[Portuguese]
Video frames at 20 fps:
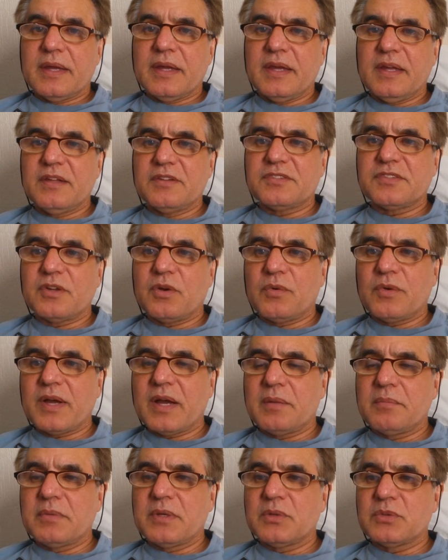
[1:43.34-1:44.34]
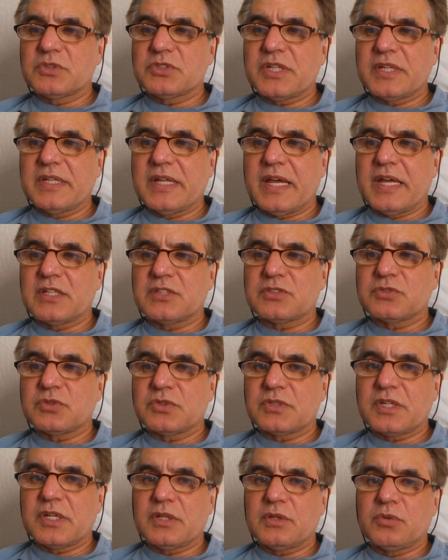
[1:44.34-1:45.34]
Esse é o caminho genético
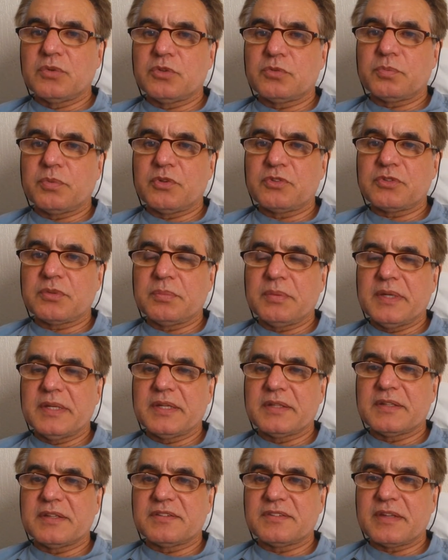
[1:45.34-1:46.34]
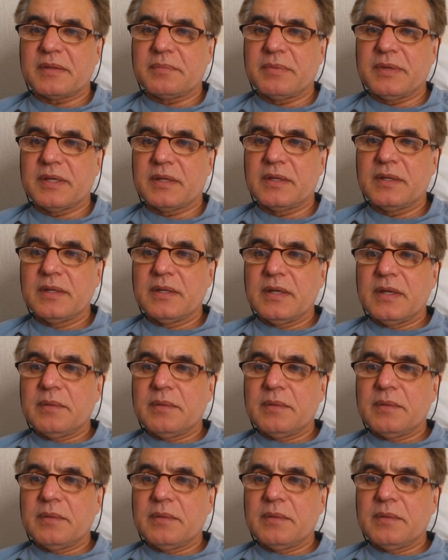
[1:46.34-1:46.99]
que nos possibilita saber,